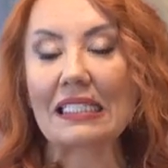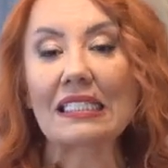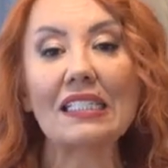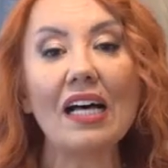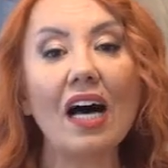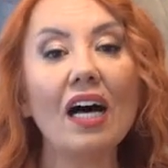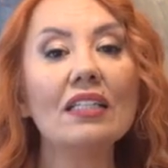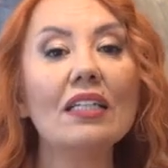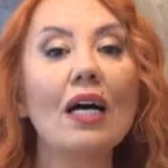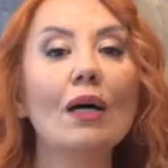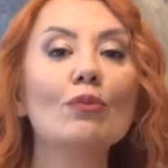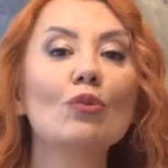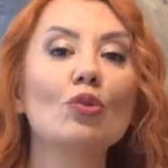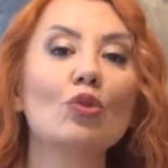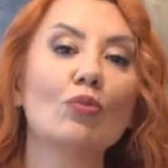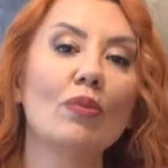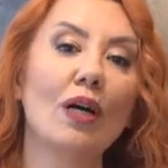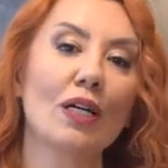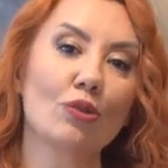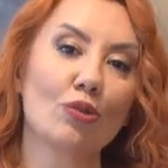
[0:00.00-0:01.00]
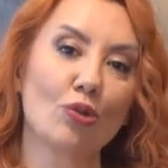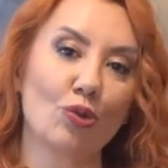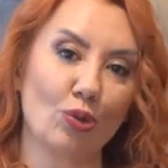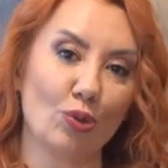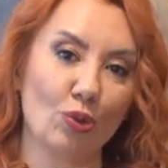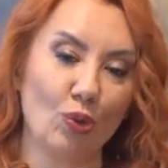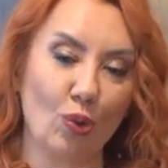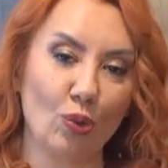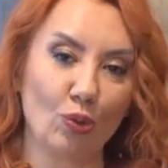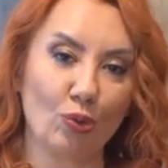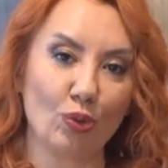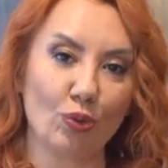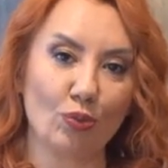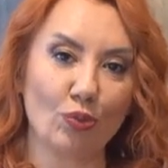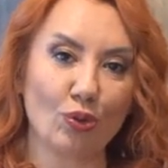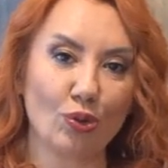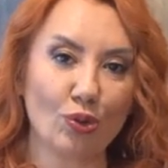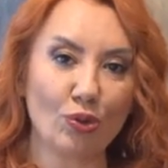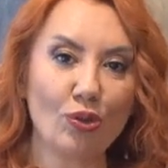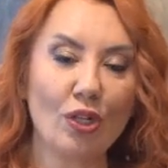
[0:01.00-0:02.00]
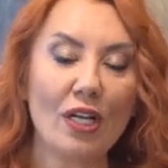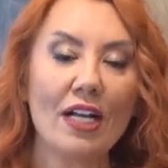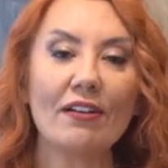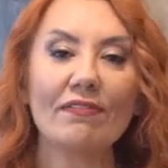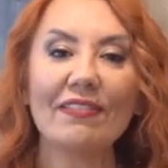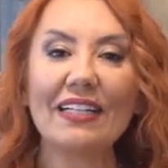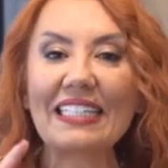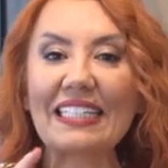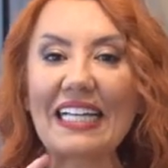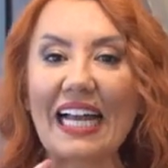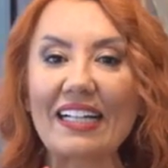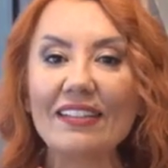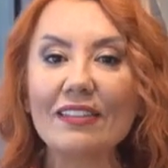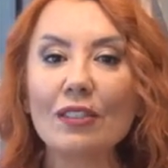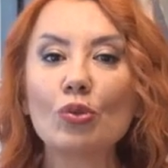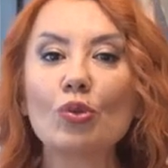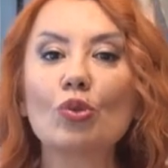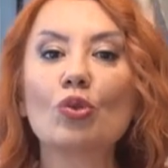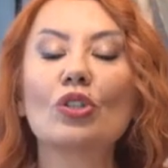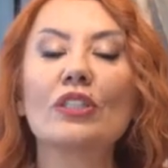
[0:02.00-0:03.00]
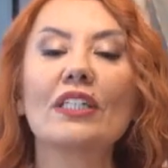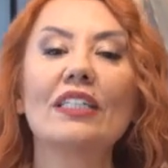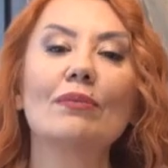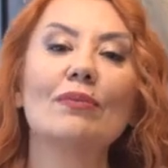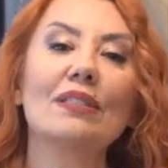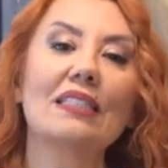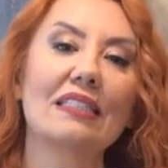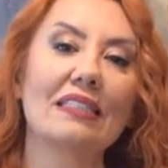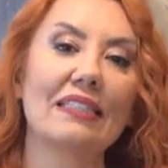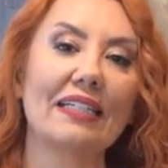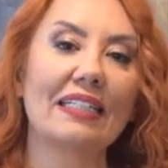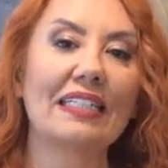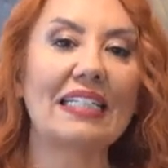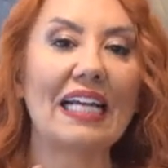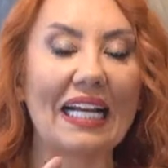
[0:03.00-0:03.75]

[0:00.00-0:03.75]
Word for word: sağlam durmak zorunda olduğumuzu ve kendi güçlerimizi de,